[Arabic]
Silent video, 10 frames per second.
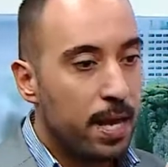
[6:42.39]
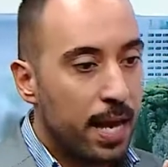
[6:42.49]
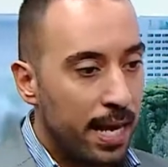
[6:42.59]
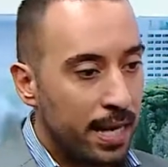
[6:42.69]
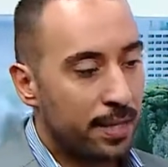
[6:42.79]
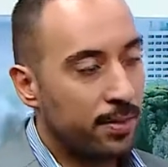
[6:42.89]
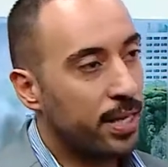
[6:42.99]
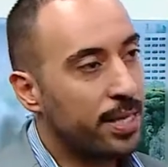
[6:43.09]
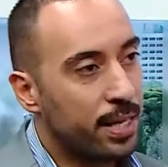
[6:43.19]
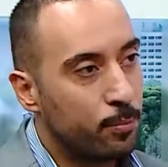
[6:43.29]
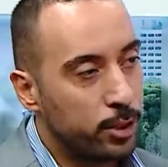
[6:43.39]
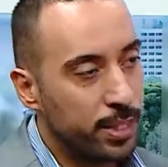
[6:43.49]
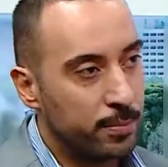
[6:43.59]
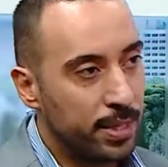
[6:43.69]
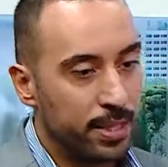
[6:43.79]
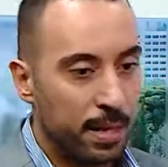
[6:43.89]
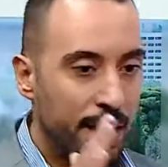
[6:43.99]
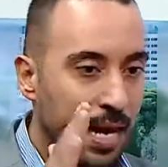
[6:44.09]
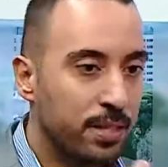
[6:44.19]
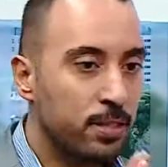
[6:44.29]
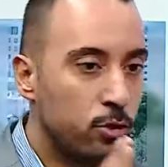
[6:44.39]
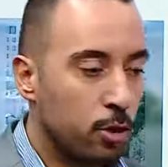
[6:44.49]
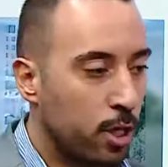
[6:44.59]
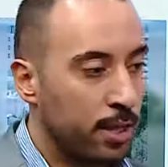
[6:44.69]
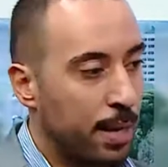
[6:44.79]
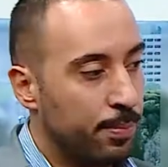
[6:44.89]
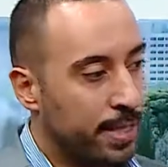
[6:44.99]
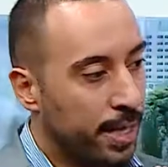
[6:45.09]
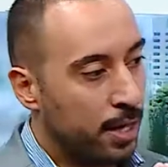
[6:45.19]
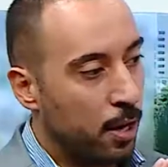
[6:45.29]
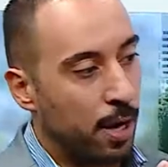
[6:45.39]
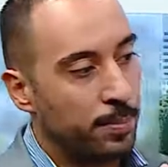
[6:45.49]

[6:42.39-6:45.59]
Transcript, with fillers: هلا اذا ضليتك ملتزم انت بعدد السعرات اللي عم بتدخلها وعم